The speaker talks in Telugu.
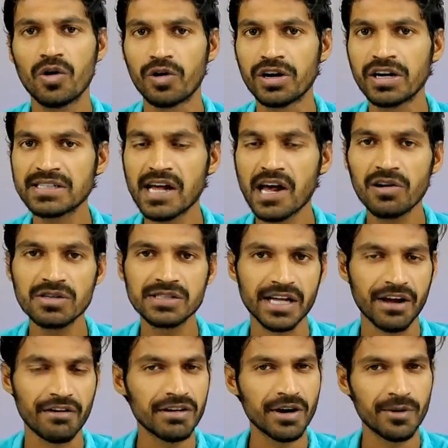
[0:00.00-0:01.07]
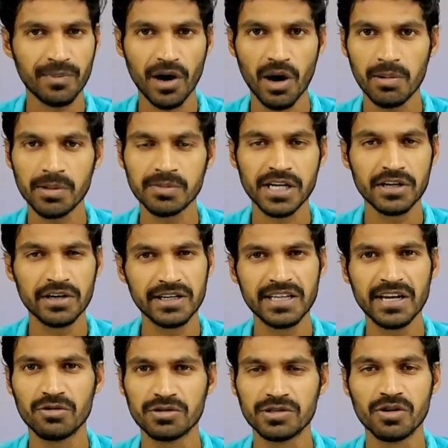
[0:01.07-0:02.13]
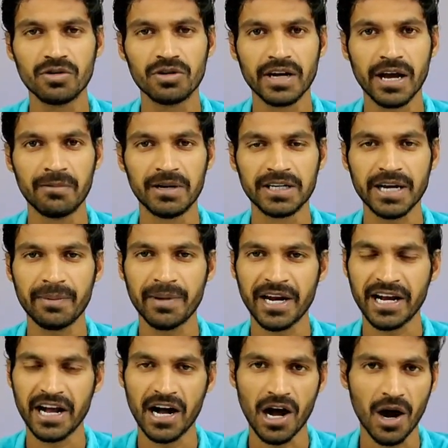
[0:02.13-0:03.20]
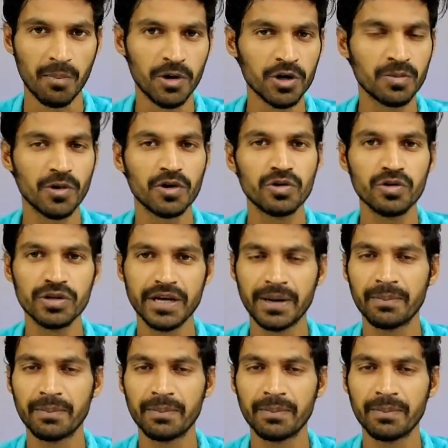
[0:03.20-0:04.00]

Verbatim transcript: కొన్నిసార్లు సర్వర్ ప్రాబ్లమ్స్ అయితే వస్తూ ఉంటాయి అనమాట మనకి అమౌంట్ పోదు